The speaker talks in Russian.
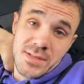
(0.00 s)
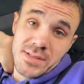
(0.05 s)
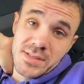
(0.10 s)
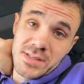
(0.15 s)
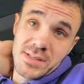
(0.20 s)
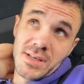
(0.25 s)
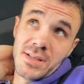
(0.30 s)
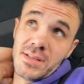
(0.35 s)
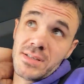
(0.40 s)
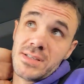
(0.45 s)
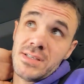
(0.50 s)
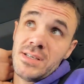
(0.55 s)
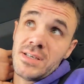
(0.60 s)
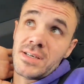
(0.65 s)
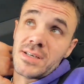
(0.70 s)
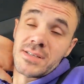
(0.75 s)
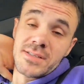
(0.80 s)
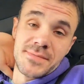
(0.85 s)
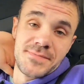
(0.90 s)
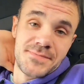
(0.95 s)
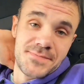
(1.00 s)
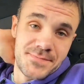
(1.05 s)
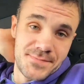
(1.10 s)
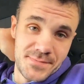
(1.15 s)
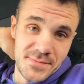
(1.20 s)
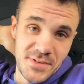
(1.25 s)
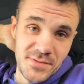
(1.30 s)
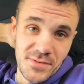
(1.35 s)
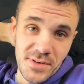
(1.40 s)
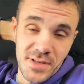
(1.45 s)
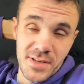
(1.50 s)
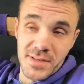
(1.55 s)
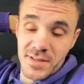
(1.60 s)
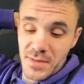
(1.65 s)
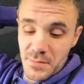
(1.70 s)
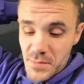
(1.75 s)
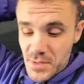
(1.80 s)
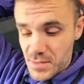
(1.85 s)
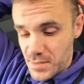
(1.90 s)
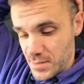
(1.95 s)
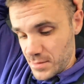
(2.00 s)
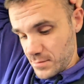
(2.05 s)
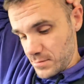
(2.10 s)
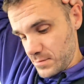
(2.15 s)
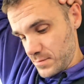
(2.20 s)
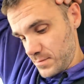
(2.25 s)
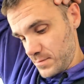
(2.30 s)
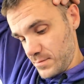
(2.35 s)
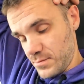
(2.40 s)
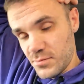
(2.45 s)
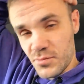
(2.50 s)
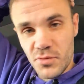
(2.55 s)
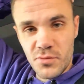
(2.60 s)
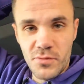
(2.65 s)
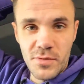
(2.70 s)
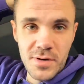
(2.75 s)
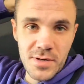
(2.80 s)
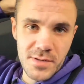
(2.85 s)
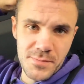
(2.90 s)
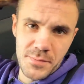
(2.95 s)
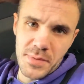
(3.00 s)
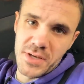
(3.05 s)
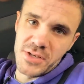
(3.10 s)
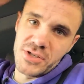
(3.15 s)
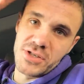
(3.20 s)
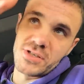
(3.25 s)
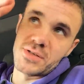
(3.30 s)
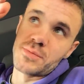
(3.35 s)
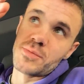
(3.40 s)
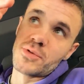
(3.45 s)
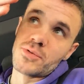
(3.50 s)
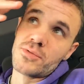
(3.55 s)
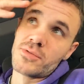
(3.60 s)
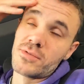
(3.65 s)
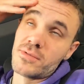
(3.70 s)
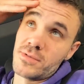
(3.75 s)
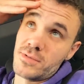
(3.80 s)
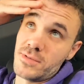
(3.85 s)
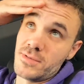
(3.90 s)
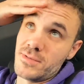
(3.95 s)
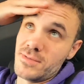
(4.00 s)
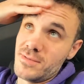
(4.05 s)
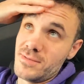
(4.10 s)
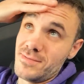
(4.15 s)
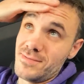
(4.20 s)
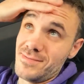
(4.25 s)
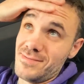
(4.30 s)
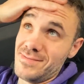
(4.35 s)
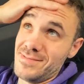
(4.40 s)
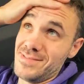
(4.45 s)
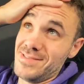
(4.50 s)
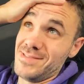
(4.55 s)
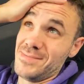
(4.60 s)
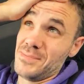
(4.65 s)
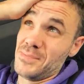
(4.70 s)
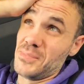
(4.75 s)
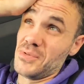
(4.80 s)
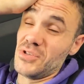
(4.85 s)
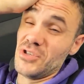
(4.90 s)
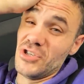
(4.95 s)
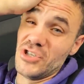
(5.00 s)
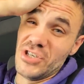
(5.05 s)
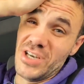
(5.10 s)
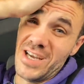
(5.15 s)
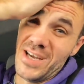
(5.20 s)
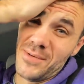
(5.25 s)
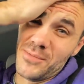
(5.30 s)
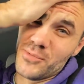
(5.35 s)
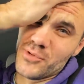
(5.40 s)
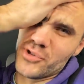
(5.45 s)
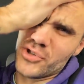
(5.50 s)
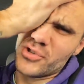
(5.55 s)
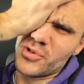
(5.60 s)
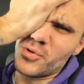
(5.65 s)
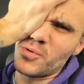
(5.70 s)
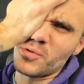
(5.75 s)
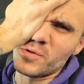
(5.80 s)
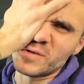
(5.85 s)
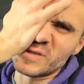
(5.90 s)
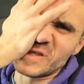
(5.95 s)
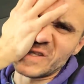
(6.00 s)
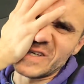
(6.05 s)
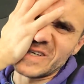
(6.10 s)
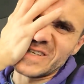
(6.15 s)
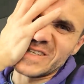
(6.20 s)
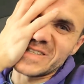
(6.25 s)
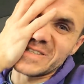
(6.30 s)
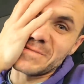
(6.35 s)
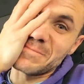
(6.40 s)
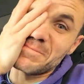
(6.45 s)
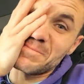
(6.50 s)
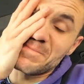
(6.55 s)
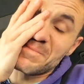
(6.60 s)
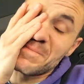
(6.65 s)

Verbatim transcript: Осталось ехать 2 километра, буквально 5-6 минут, и подъезжаем уже такое, знаете,